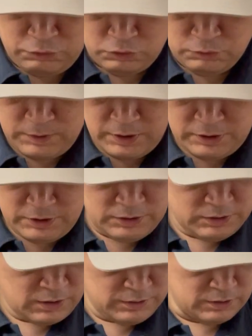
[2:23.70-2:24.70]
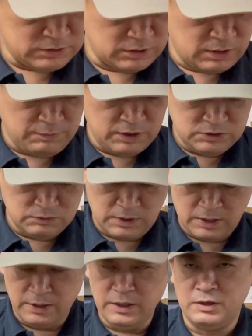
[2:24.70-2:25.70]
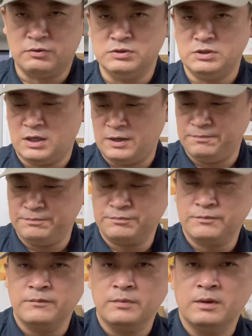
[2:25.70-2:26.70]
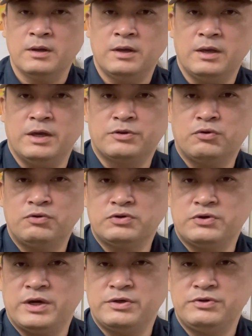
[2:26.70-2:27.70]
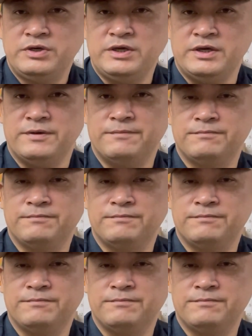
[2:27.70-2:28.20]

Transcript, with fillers: 特売品なんですがまずは、えこちら、えトルク LE、